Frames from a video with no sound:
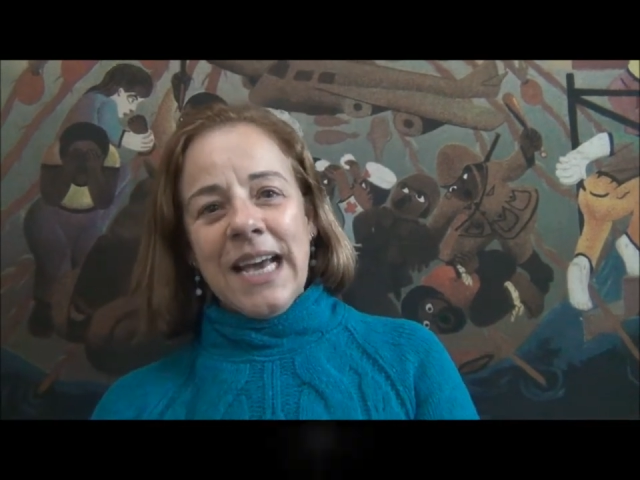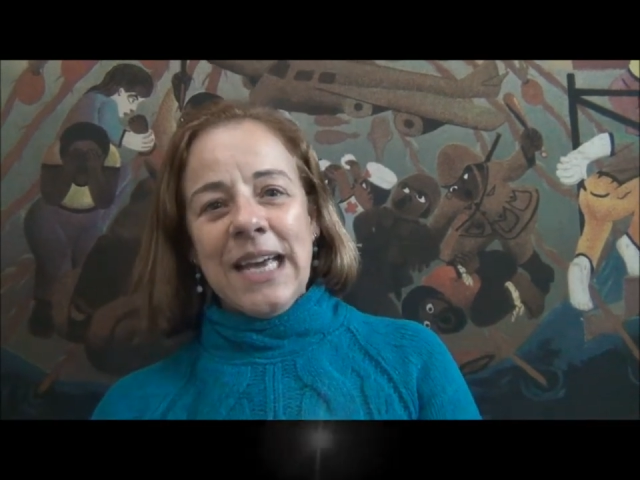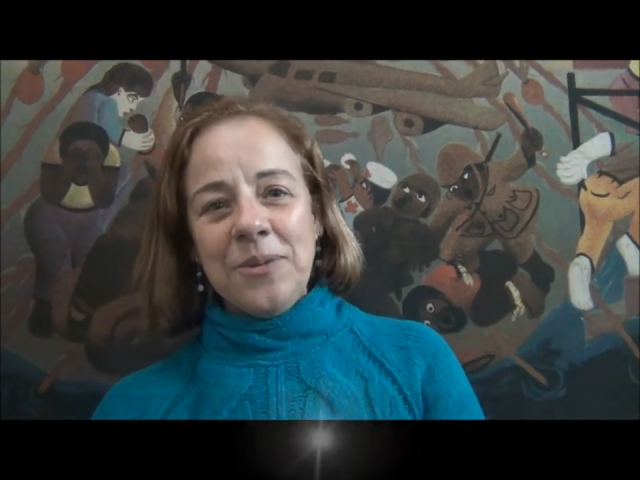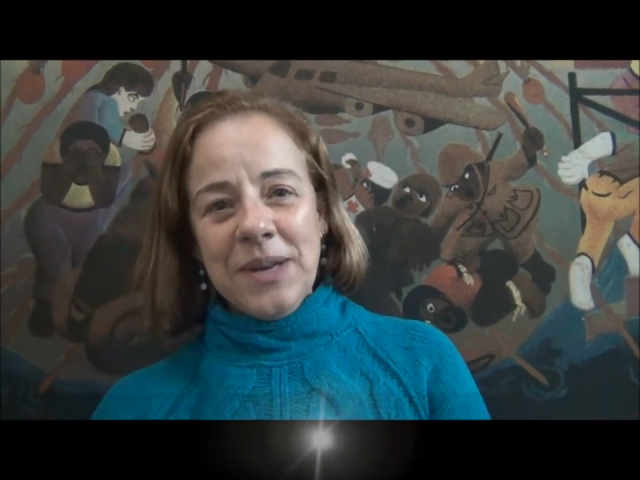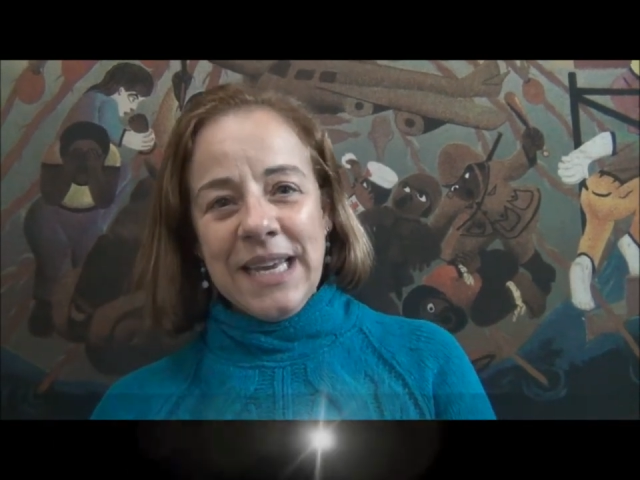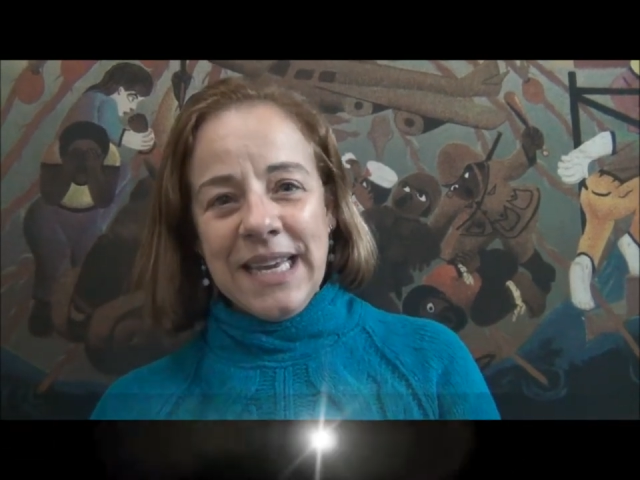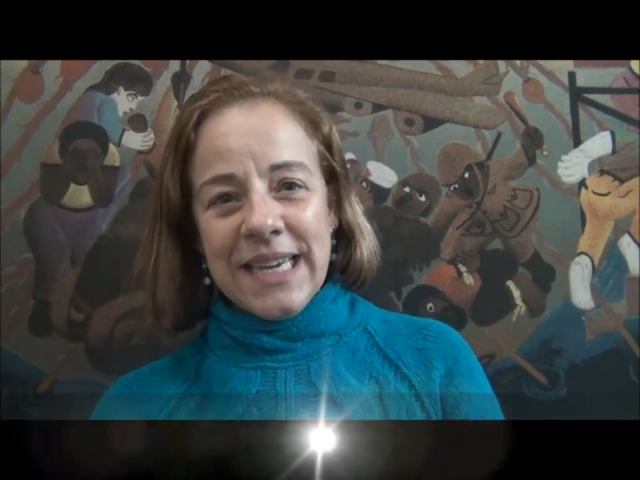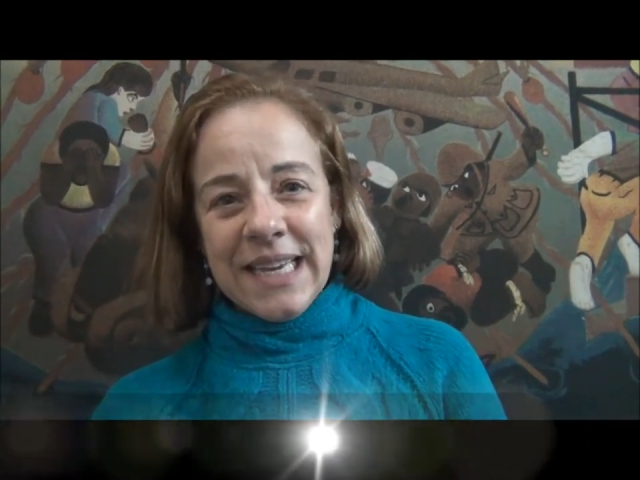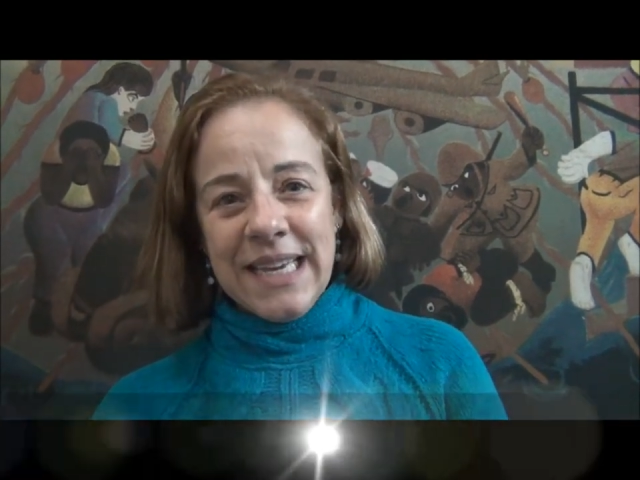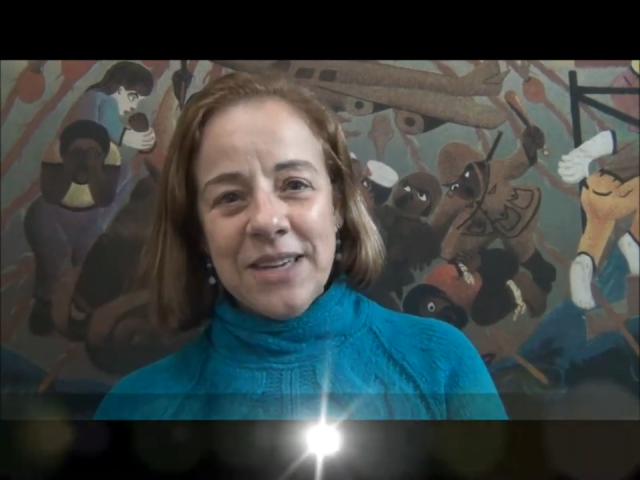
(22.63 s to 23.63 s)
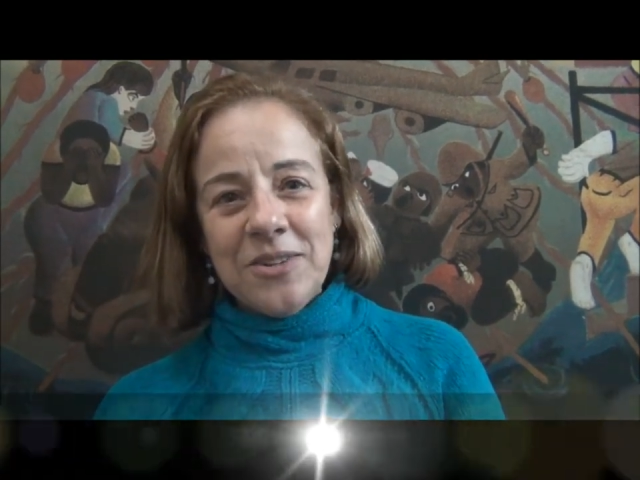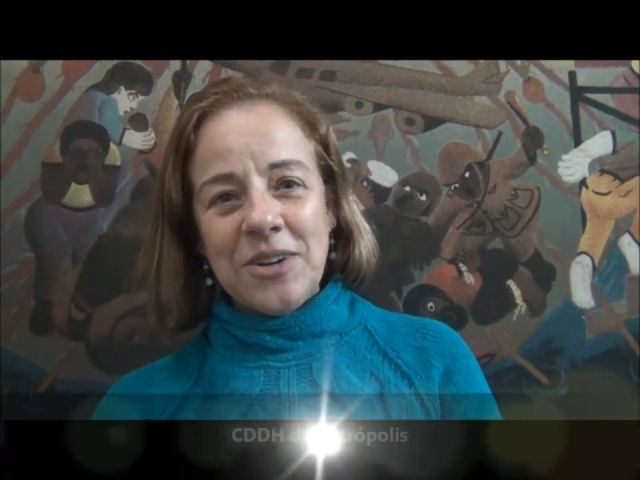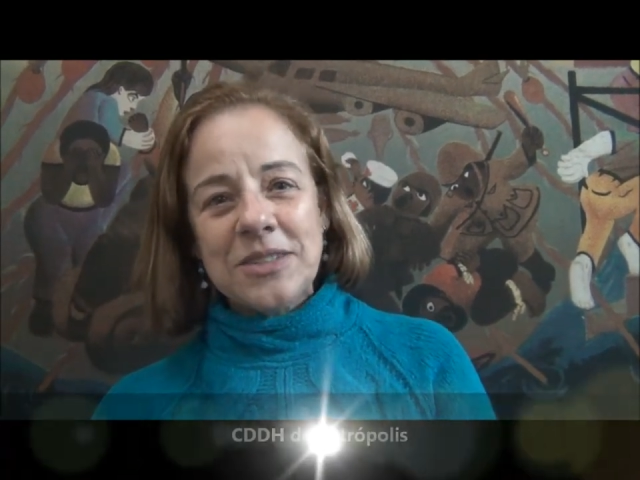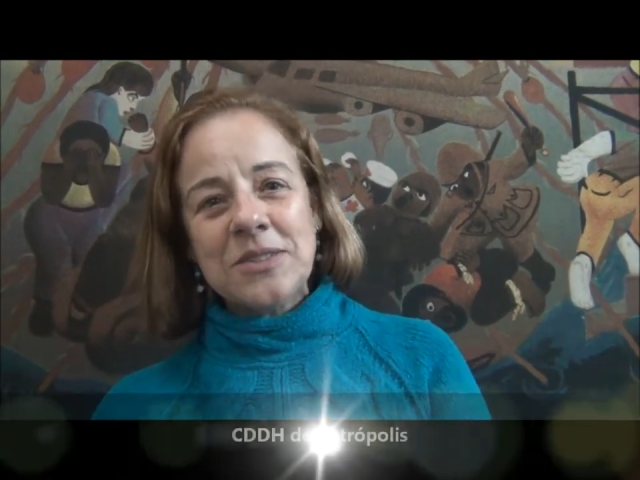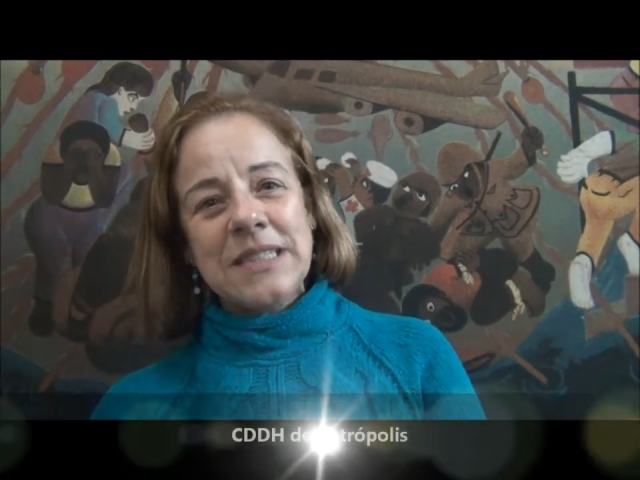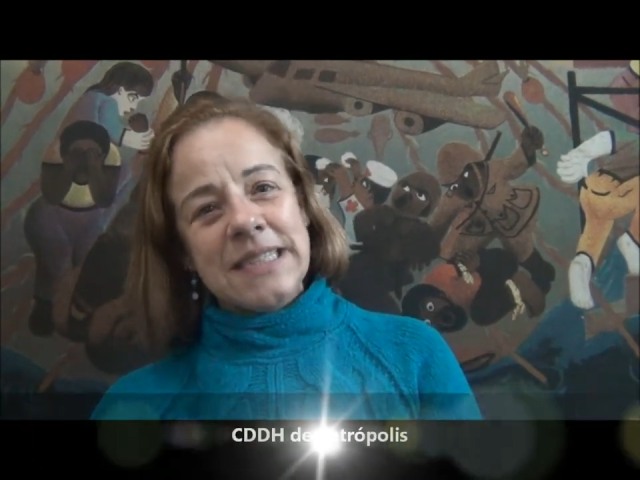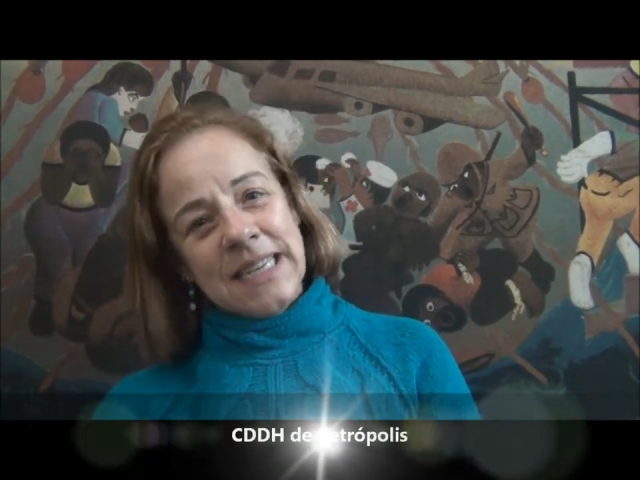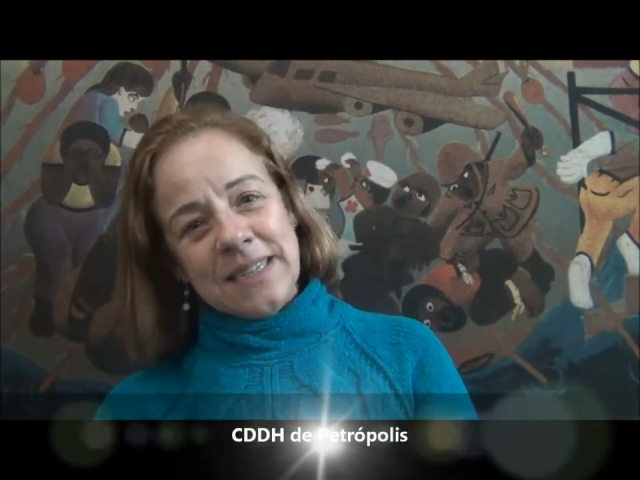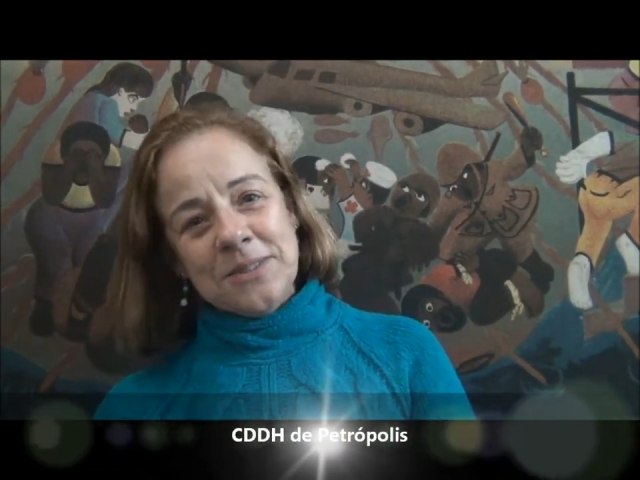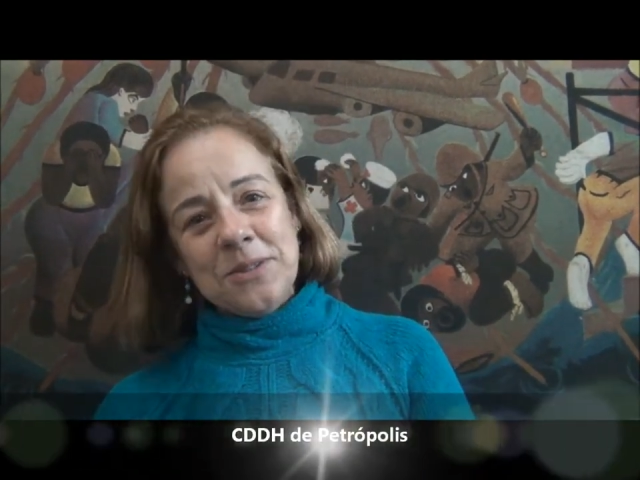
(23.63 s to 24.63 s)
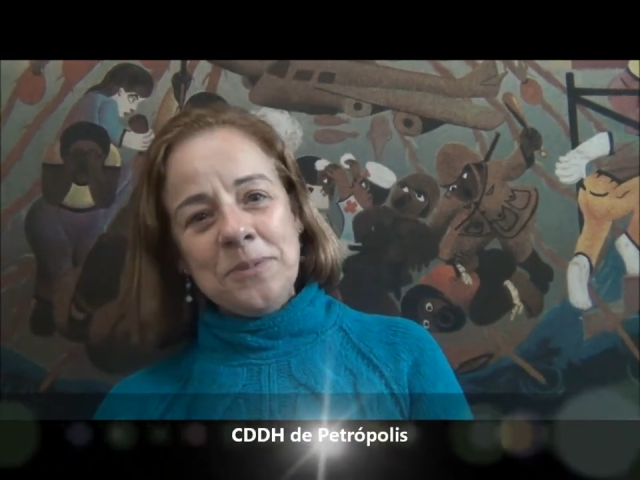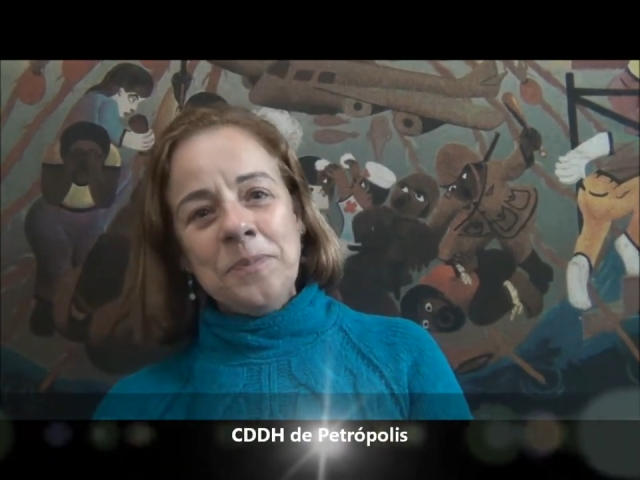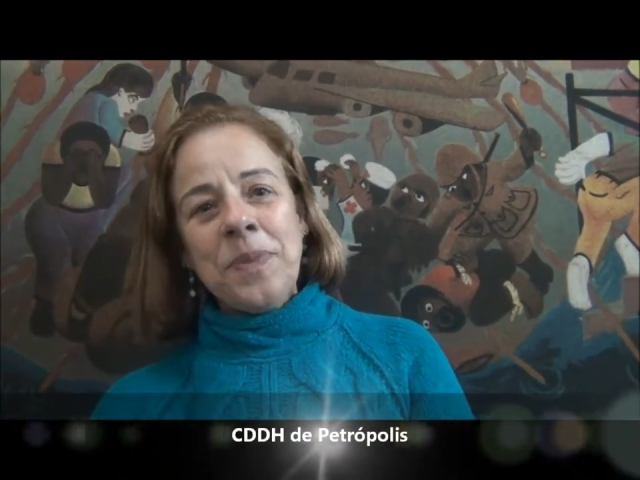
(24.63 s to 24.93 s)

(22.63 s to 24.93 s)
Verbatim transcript: reunir aqui no nosso centro